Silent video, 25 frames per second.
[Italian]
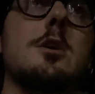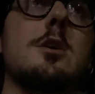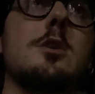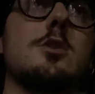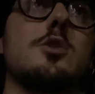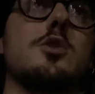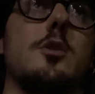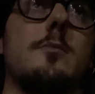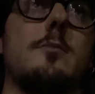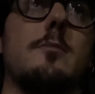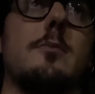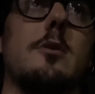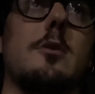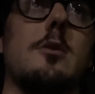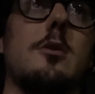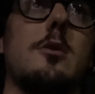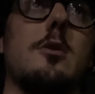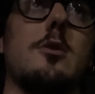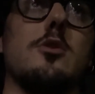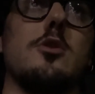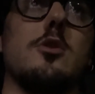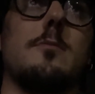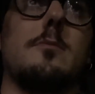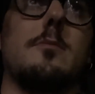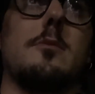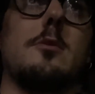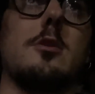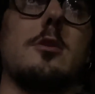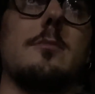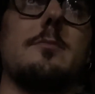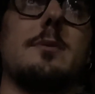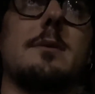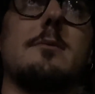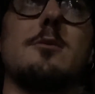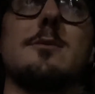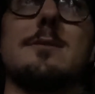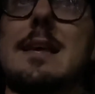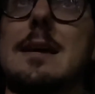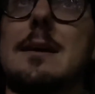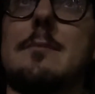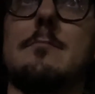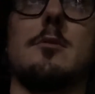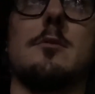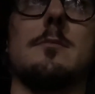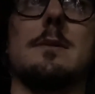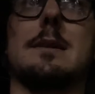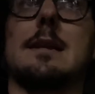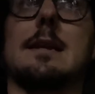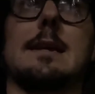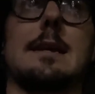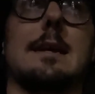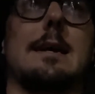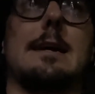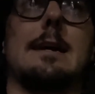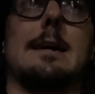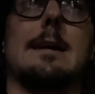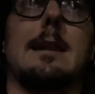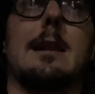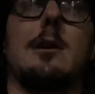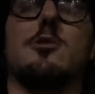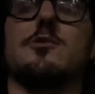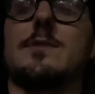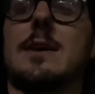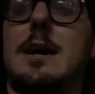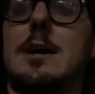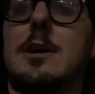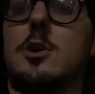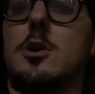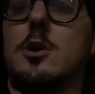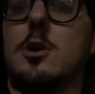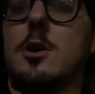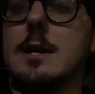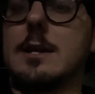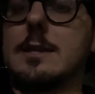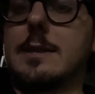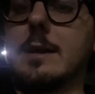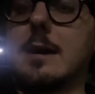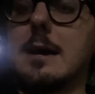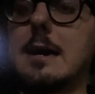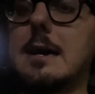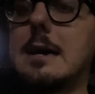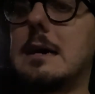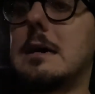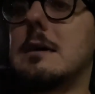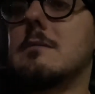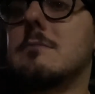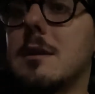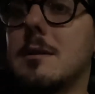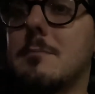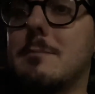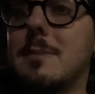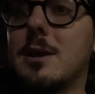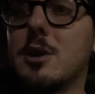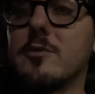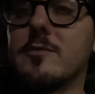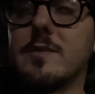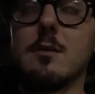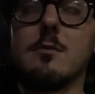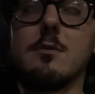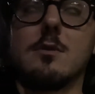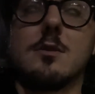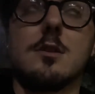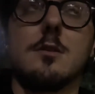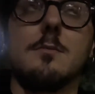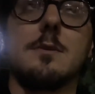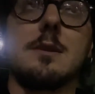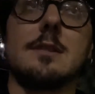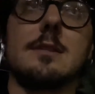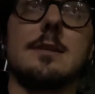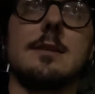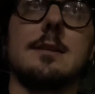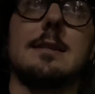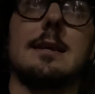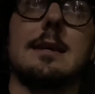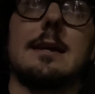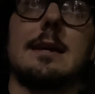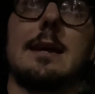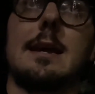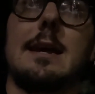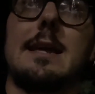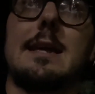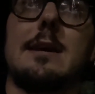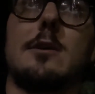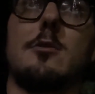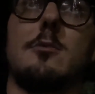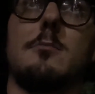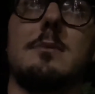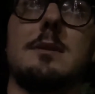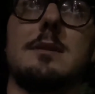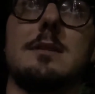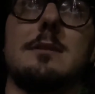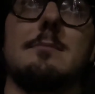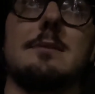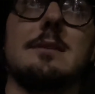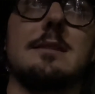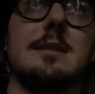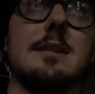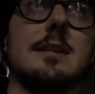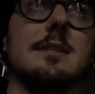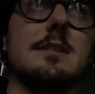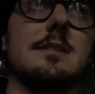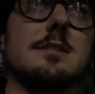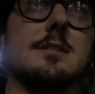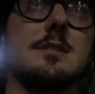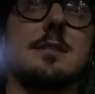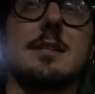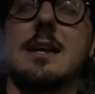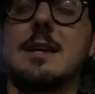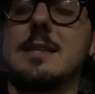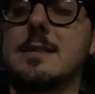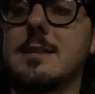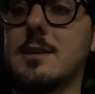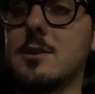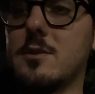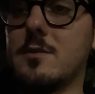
dopo, dopo il primo tempo perché Lautaro è da almeno 3-4 partite che è completamente inesistente,